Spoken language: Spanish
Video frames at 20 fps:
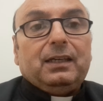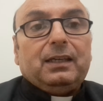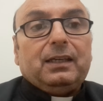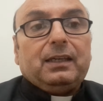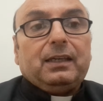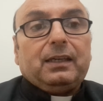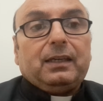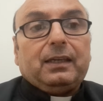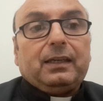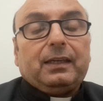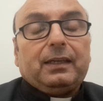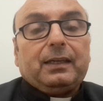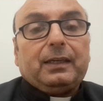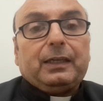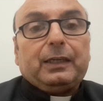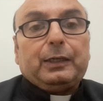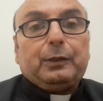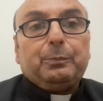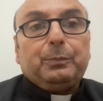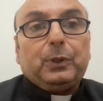
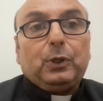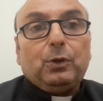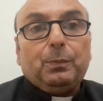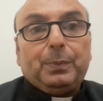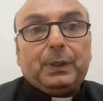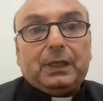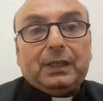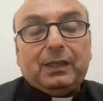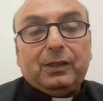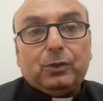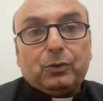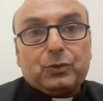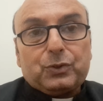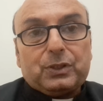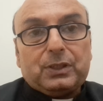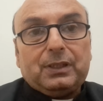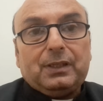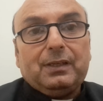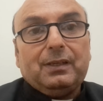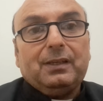eh, pero el peligro
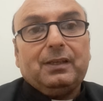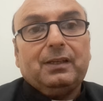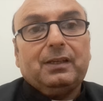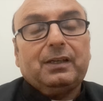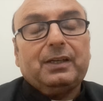sigue.